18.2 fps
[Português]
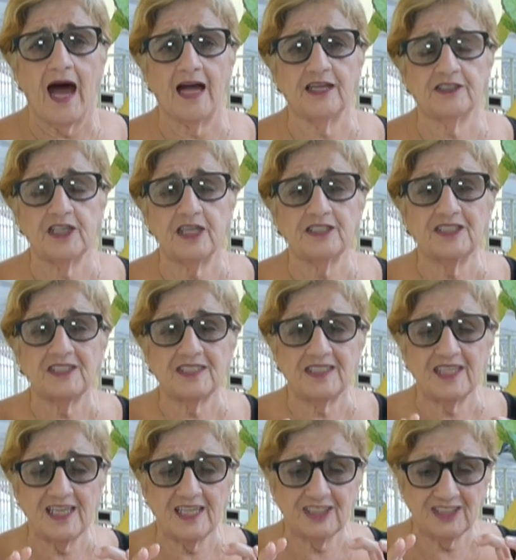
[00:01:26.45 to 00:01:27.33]
a gente
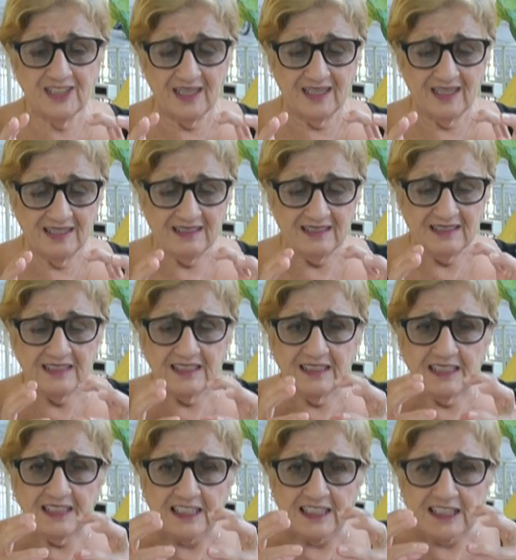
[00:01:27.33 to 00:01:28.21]
seja
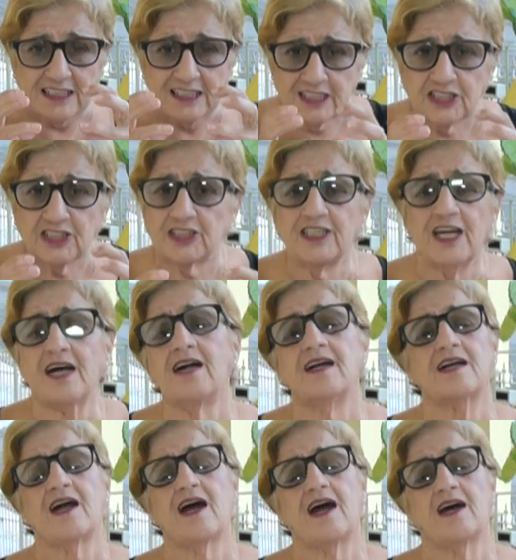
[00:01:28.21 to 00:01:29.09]

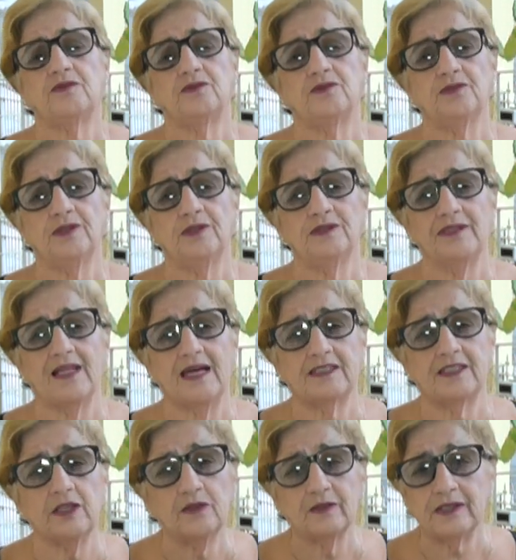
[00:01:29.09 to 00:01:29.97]
acharcado
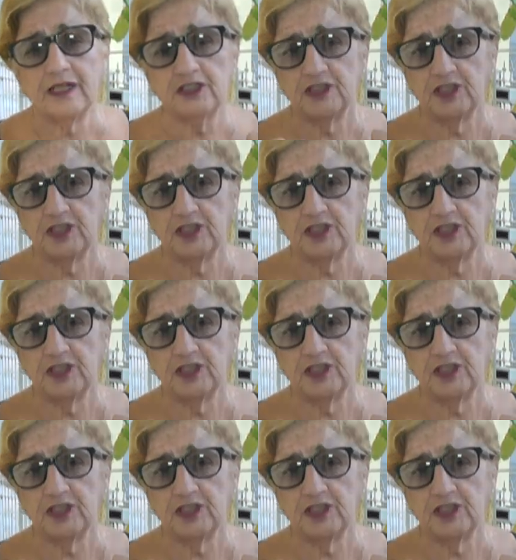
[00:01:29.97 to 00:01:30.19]
naquilo que